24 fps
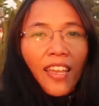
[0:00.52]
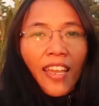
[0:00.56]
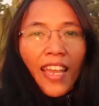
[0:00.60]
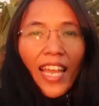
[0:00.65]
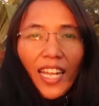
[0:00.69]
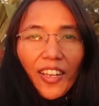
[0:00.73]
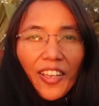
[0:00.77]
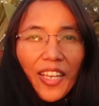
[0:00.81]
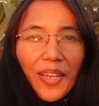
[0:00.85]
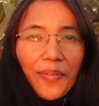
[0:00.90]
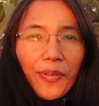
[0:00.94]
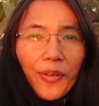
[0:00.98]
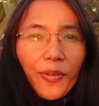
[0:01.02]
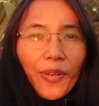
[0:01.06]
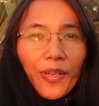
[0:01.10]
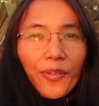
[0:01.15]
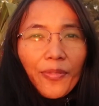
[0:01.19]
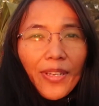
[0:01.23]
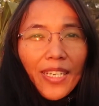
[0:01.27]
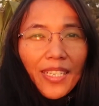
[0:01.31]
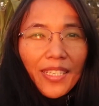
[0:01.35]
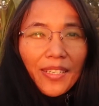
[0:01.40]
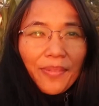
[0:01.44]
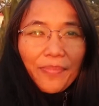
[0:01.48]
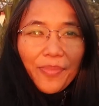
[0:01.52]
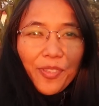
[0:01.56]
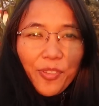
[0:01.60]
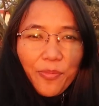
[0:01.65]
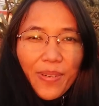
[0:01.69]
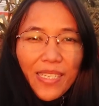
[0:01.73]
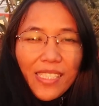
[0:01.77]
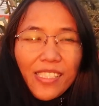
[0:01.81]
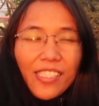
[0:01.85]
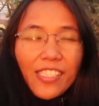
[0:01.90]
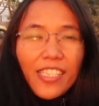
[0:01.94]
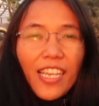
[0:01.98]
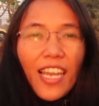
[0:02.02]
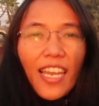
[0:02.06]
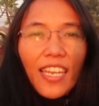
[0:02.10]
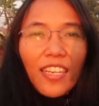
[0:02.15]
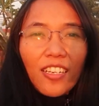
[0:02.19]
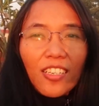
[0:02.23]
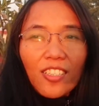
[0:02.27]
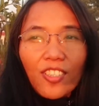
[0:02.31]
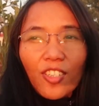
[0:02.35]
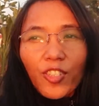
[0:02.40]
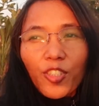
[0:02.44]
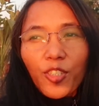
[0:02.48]
हेलो एवरीवन वेलकम टू माय
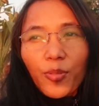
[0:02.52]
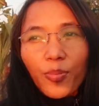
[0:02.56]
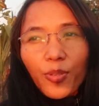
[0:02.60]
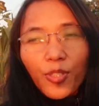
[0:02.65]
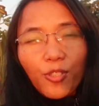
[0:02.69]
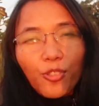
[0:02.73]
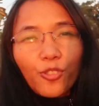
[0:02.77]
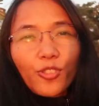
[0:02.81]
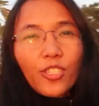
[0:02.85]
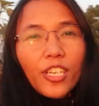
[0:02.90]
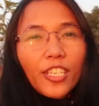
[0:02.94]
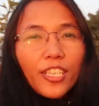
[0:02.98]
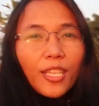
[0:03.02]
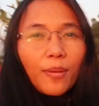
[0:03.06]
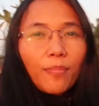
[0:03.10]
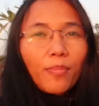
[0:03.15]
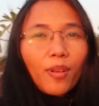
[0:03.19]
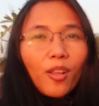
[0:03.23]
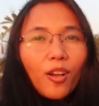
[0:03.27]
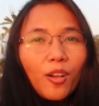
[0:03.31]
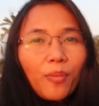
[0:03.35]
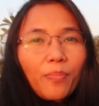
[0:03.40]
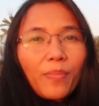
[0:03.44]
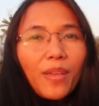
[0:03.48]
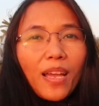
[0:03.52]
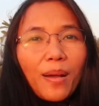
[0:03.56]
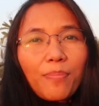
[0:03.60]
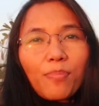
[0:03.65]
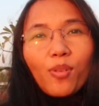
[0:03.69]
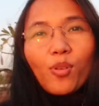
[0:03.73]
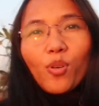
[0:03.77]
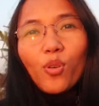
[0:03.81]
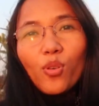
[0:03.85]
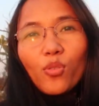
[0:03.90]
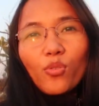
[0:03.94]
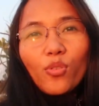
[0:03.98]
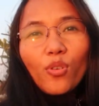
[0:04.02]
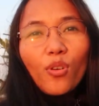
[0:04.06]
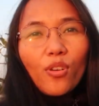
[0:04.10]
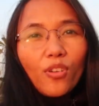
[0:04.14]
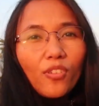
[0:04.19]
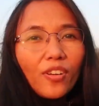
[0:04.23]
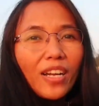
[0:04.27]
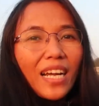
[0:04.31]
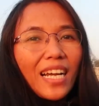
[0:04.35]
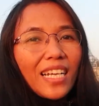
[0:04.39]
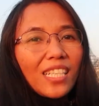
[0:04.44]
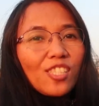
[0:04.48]
चैनल 24 सुजाता ब्लॉग में आप लोगों
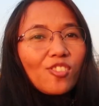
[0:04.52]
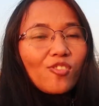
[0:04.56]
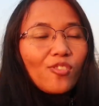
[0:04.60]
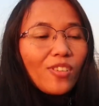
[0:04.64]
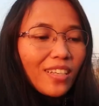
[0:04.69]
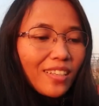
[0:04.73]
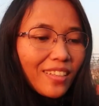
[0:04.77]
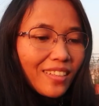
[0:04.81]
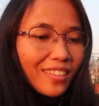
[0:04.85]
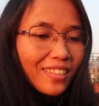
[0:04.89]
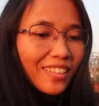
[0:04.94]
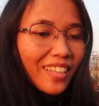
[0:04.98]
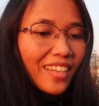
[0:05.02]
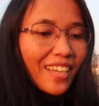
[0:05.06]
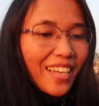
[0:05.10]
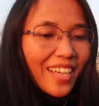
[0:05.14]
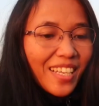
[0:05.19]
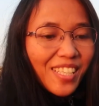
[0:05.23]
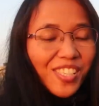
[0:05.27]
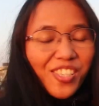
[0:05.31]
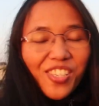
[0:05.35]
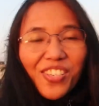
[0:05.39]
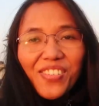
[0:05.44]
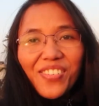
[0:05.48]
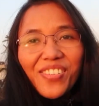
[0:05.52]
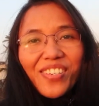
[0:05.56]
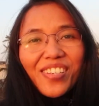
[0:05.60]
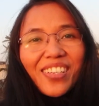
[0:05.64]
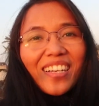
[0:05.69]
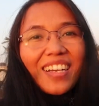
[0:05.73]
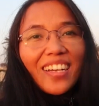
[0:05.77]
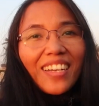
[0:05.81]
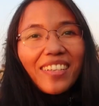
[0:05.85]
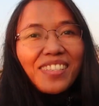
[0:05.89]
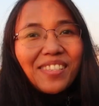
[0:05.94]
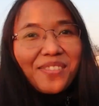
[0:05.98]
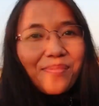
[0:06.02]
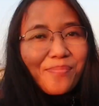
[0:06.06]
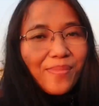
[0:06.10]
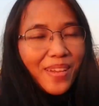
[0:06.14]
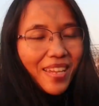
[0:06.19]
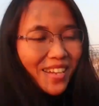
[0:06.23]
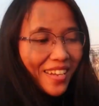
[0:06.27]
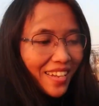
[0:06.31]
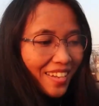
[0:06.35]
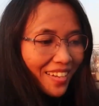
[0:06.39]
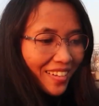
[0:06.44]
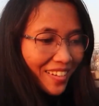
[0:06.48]
का स्वागत है सो so, गाइज
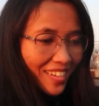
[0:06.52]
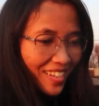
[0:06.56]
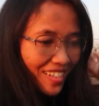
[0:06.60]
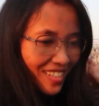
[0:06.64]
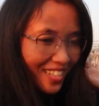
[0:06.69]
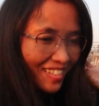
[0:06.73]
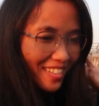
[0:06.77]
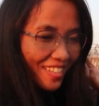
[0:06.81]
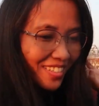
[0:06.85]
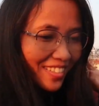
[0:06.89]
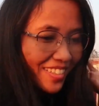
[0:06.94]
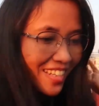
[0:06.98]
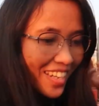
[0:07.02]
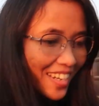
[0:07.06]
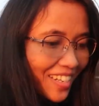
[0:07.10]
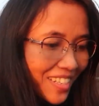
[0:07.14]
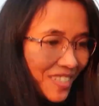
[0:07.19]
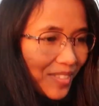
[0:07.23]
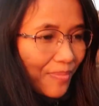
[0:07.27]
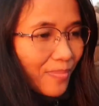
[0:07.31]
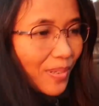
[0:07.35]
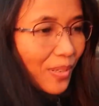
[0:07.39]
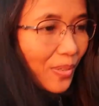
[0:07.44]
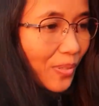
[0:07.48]
मैं अक्सर टेरेस में